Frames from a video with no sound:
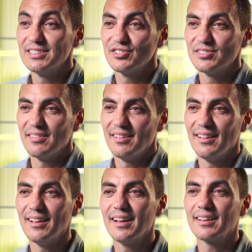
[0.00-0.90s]
de
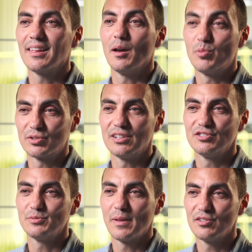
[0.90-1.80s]
sostenibilidad que aportan
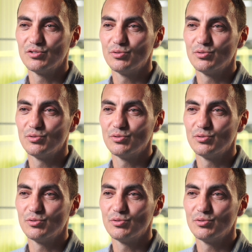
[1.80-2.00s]
los espacios